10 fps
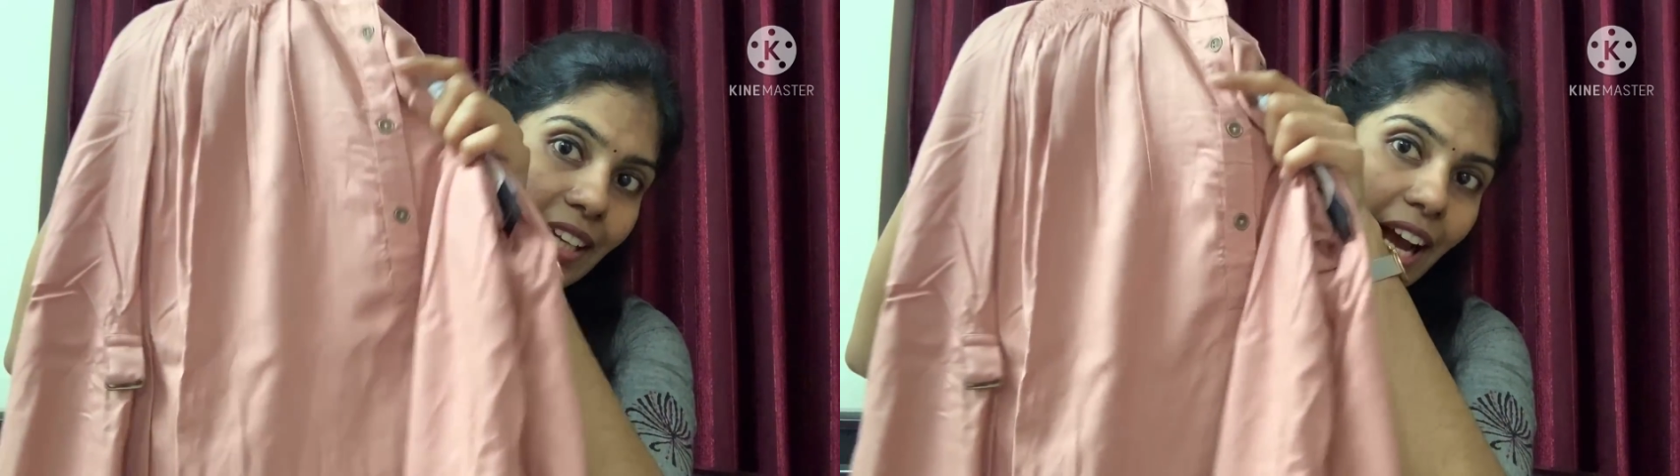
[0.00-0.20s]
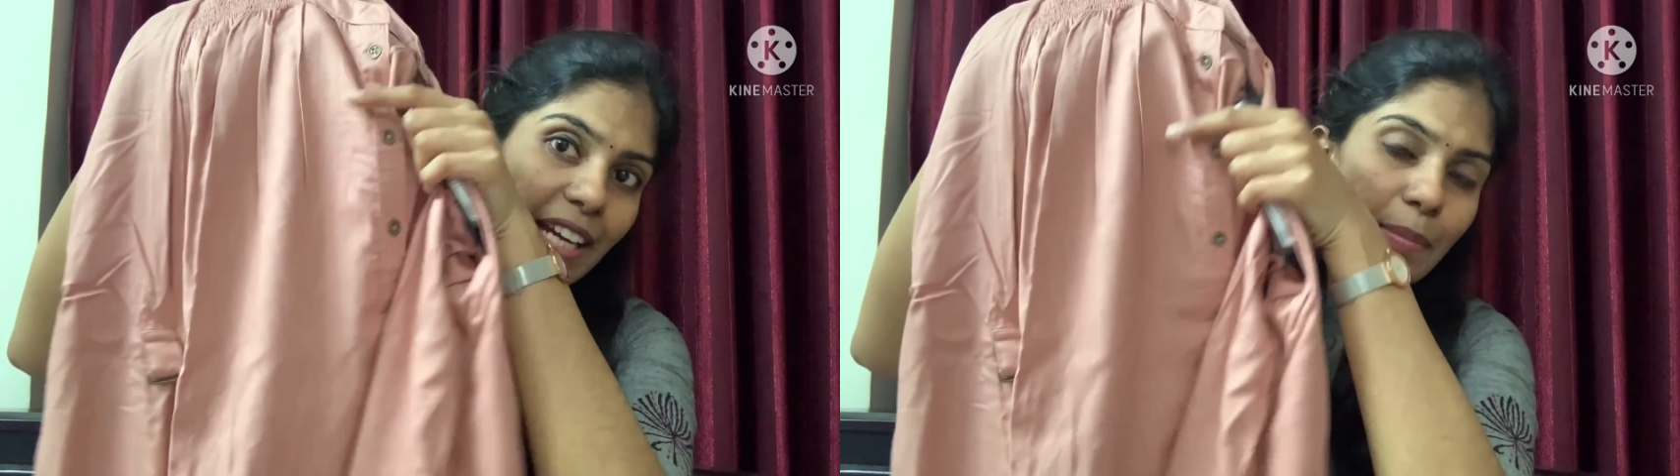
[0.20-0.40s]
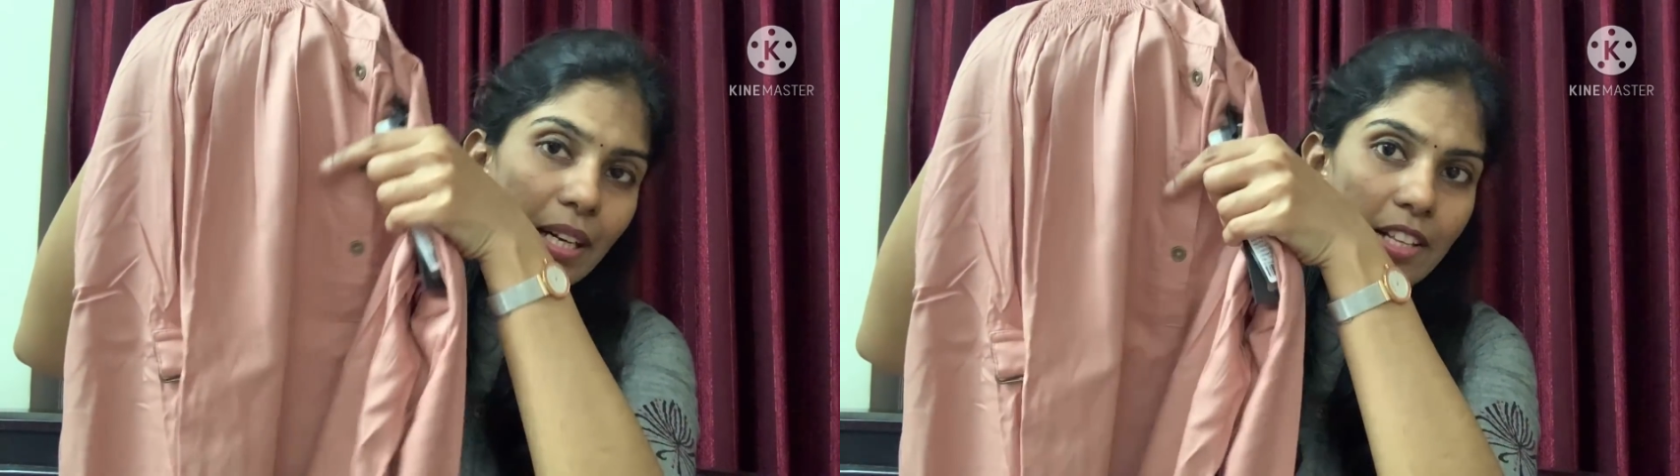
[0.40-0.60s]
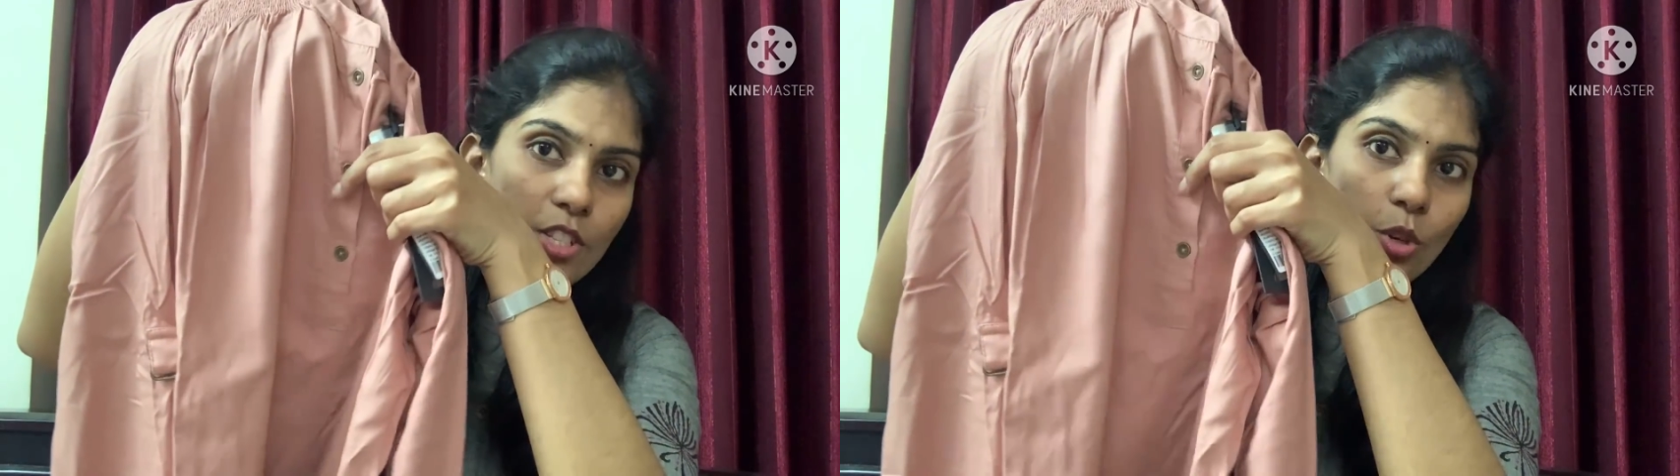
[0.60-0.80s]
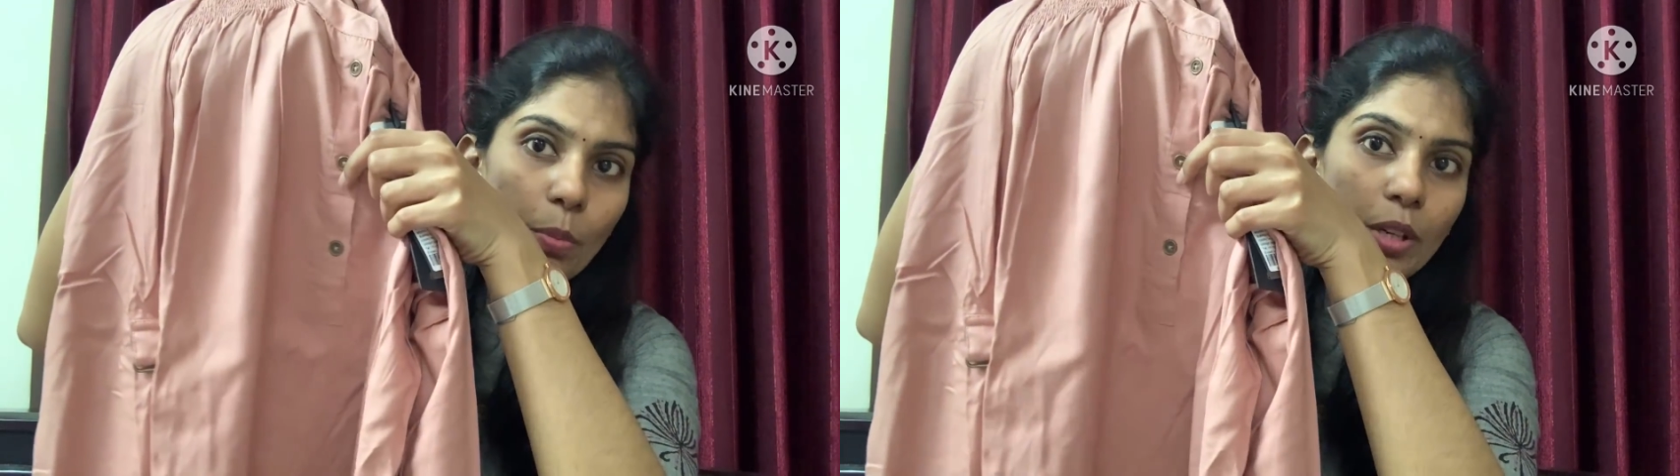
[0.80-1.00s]
అన్ని
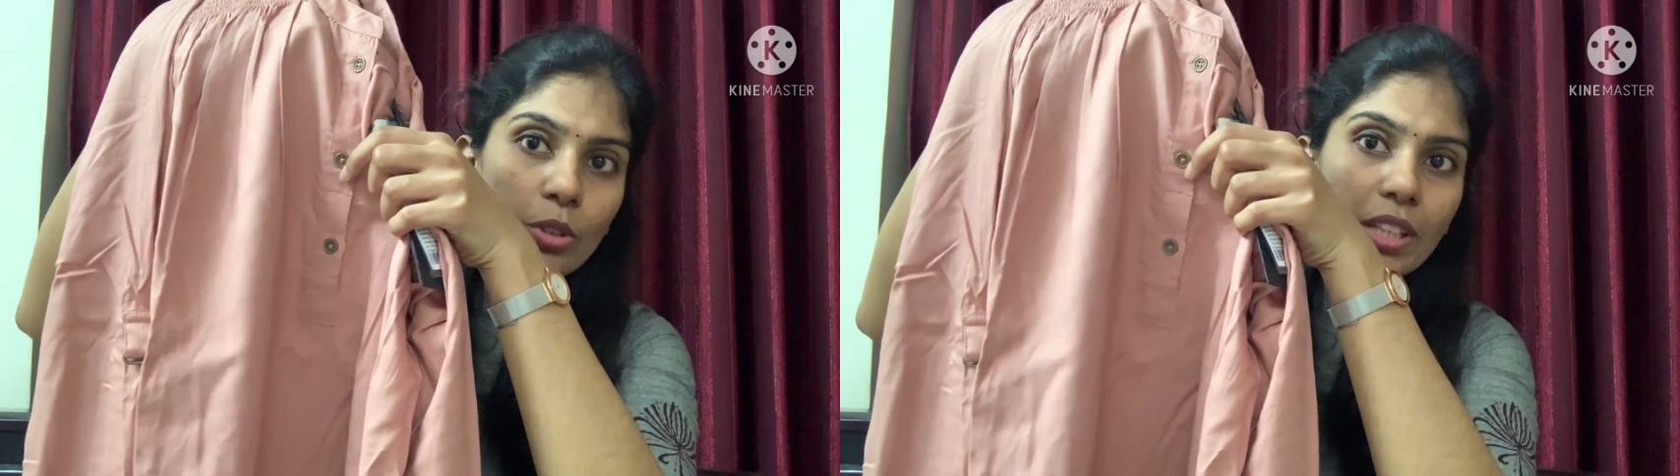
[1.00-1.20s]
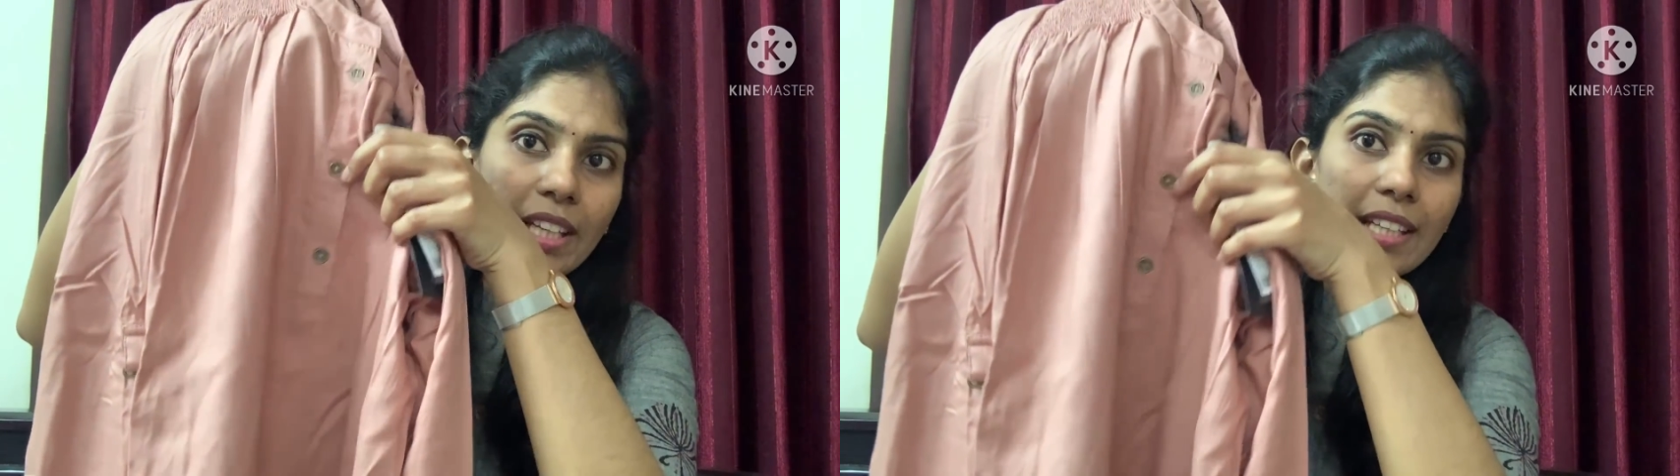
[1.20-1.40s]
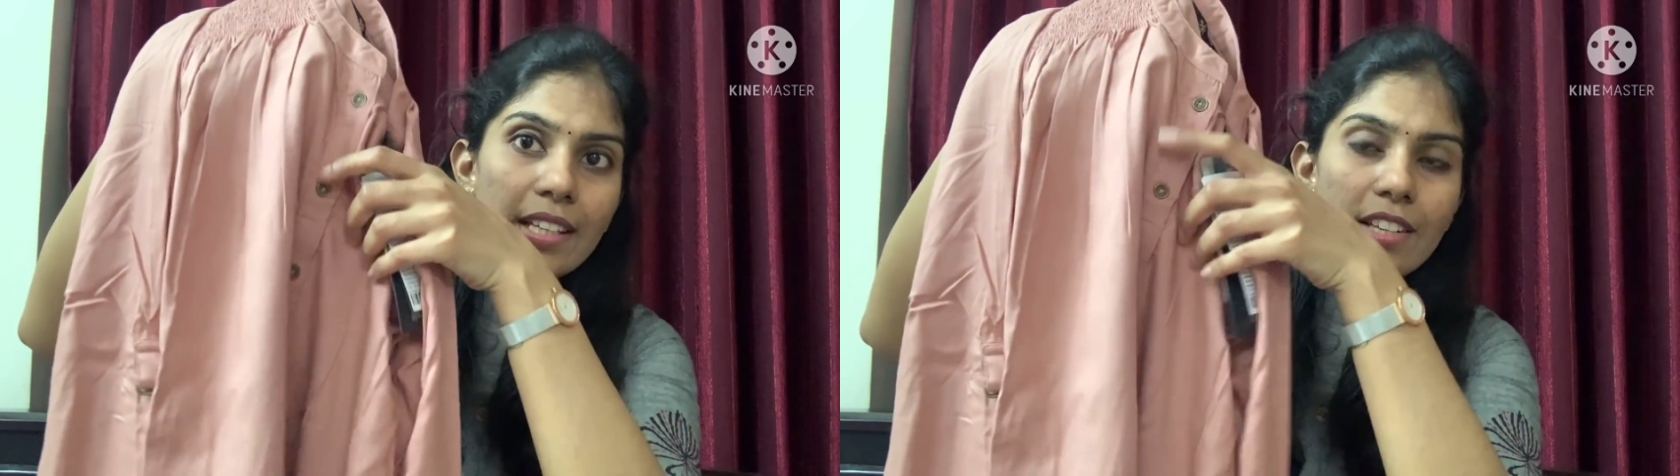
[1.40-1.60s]
బటన్స్ ఓపెన్ అవుతాయి